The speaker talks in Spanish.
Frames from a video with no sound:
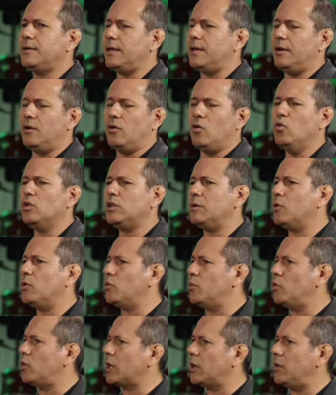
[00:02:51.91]
este, los últimos
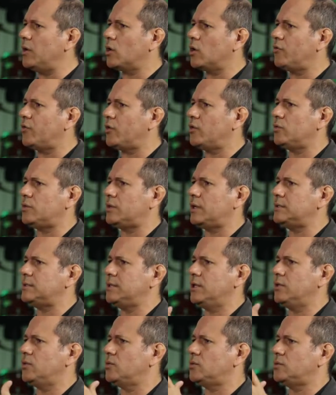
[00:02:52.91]
números que vi creo fueron
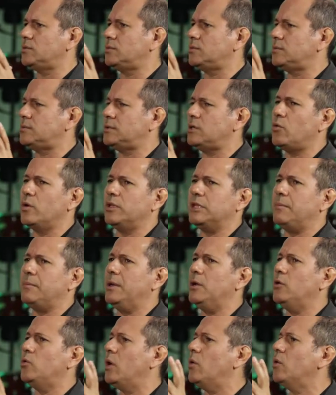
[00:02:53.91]
350
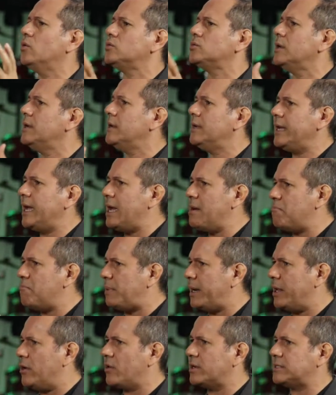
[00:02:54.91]
nuevos
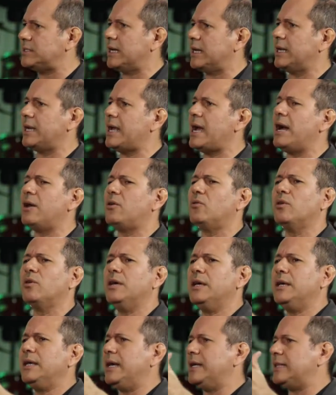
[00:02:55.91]
empleos que se crearon.